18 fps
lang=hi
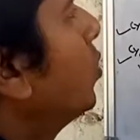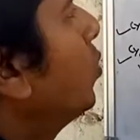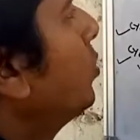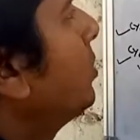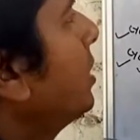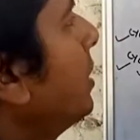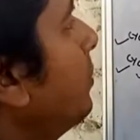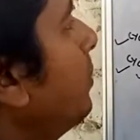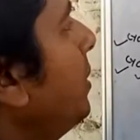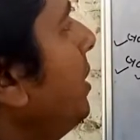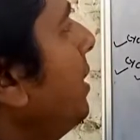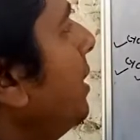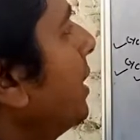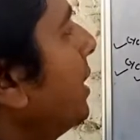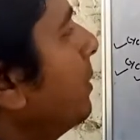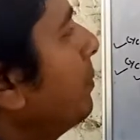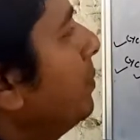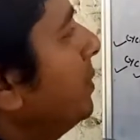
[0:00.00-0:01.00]
टू से बी
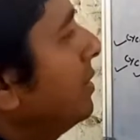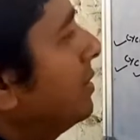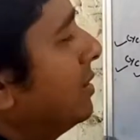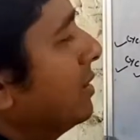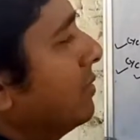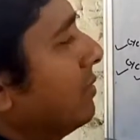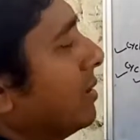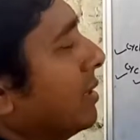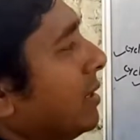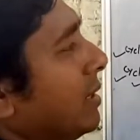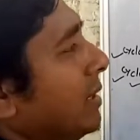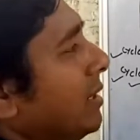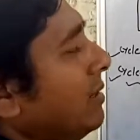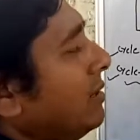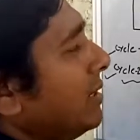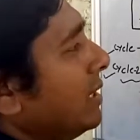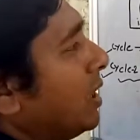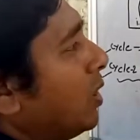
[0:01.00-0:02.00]
एंड बी से वन
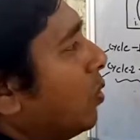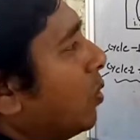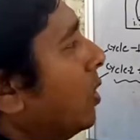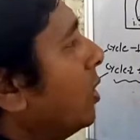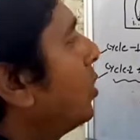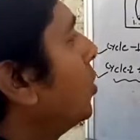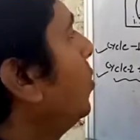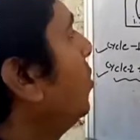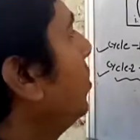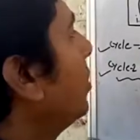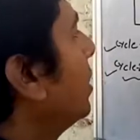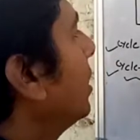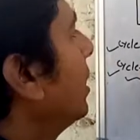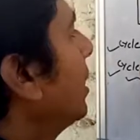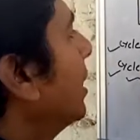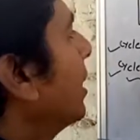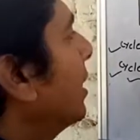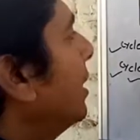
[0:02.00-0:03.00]
इज इक्वल टू
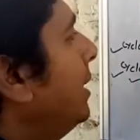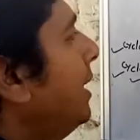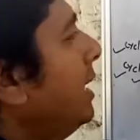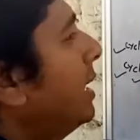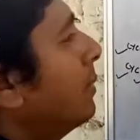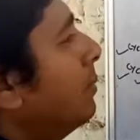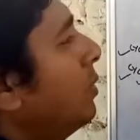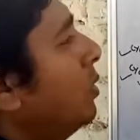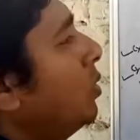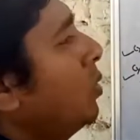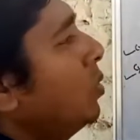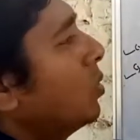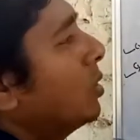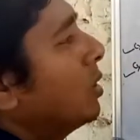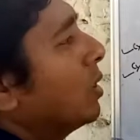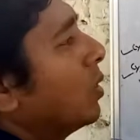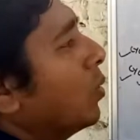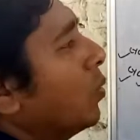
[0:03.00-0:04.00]
डी डब्ल्यू
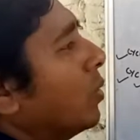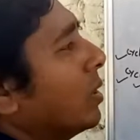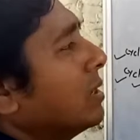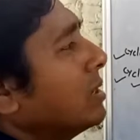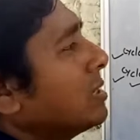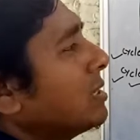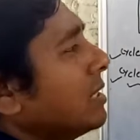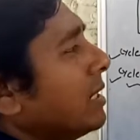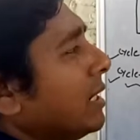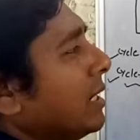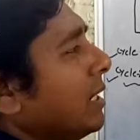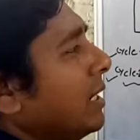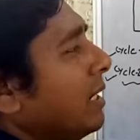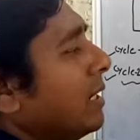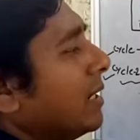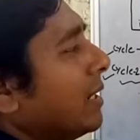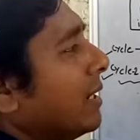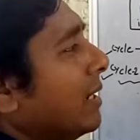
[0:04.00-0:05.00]
वन से
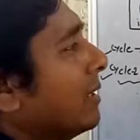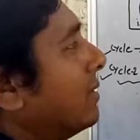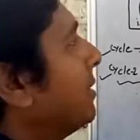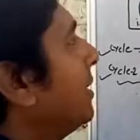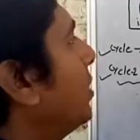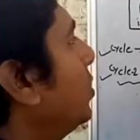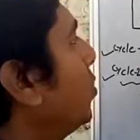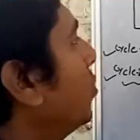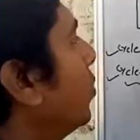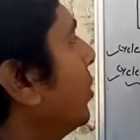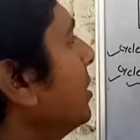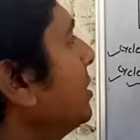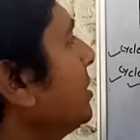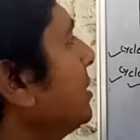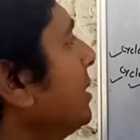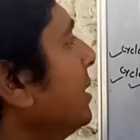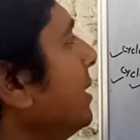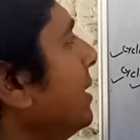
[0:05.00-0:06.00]
ए ए से टू वन
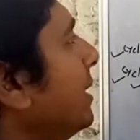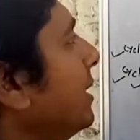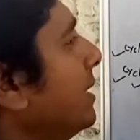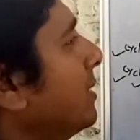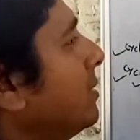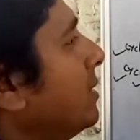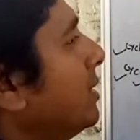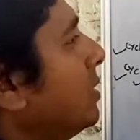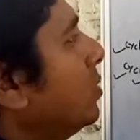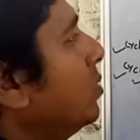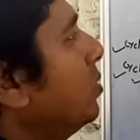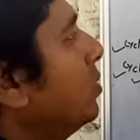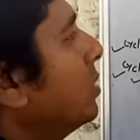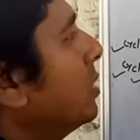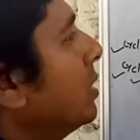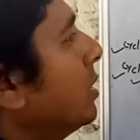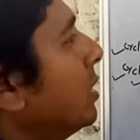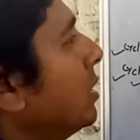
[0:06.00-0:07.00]
से ए ए से टू
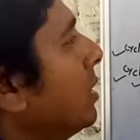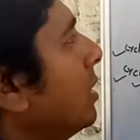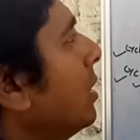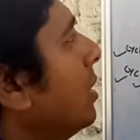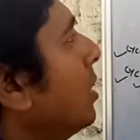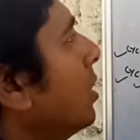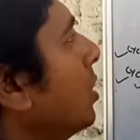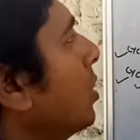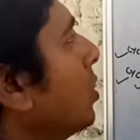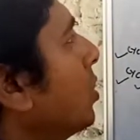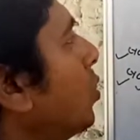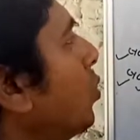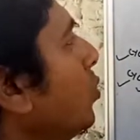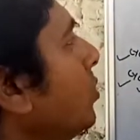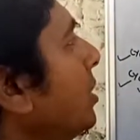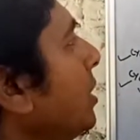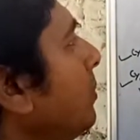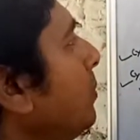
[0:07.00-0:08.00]
टू
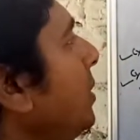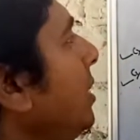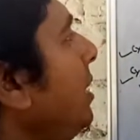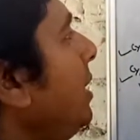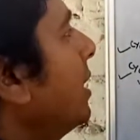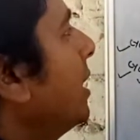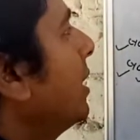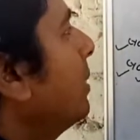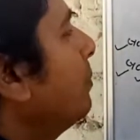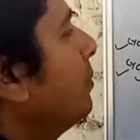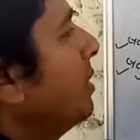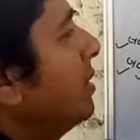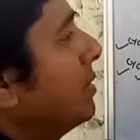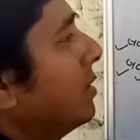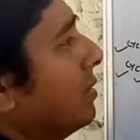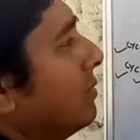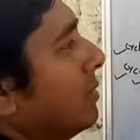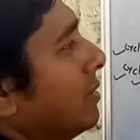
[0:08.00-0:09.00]
से बी एंड बी
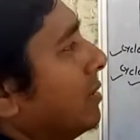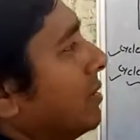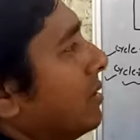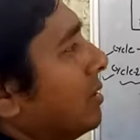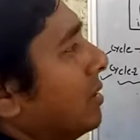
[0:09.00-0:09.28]
से वन